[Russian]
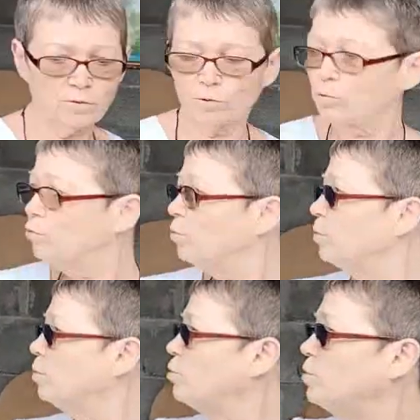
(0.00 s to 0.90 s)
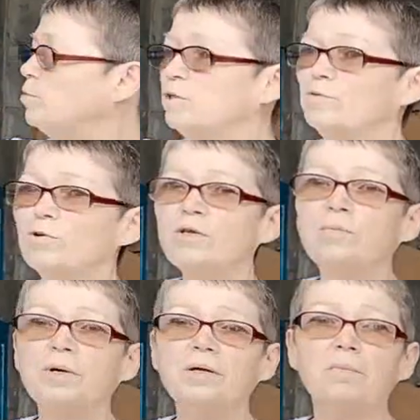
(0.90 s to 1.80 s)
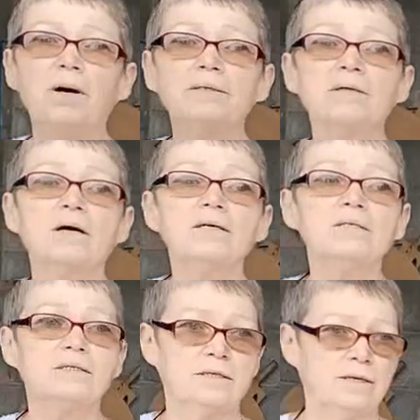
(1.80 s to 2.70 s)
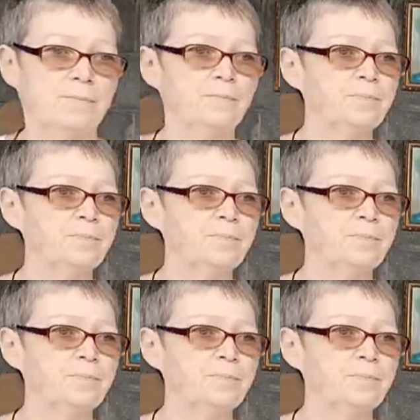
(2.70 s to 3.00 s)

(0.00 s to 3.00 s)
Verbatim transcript: Вот тут вот мы будем сегодня принимать гостей.